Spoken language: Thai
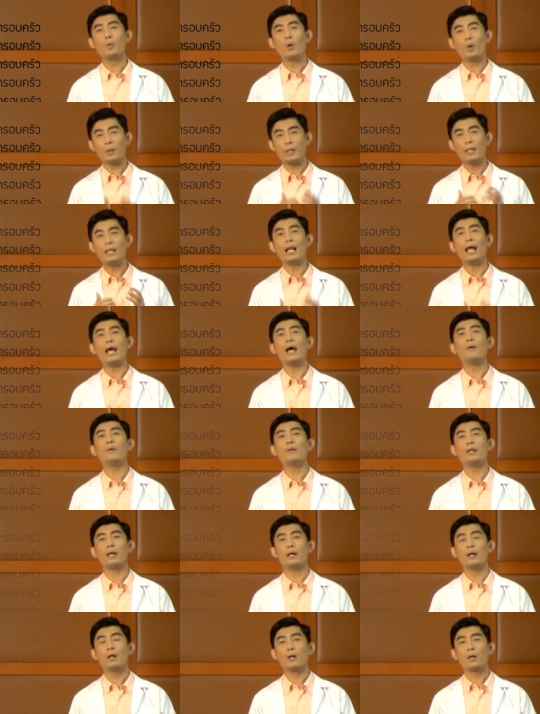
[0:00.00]
พวกนี้แล้ว
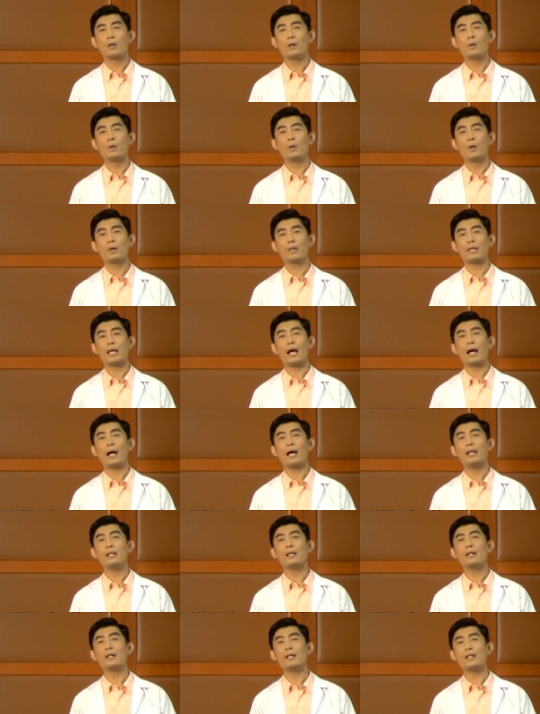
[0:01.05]
เนี่ยครูลองอยาก
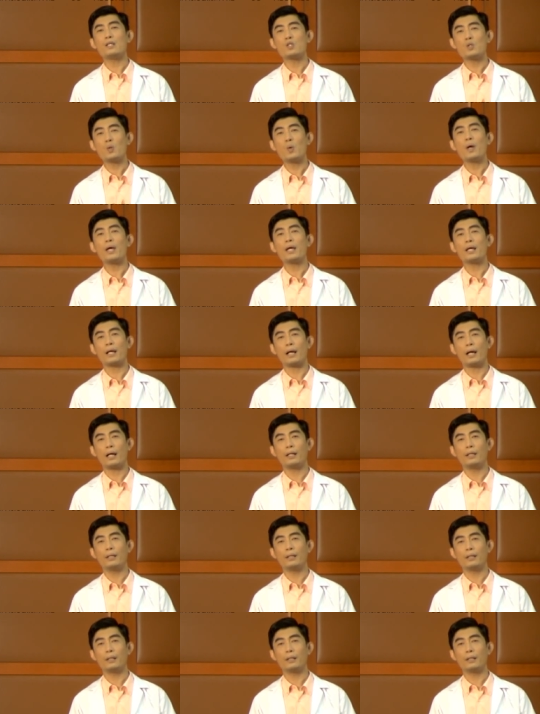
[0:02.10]
ให้นักเรียนช่วยกัน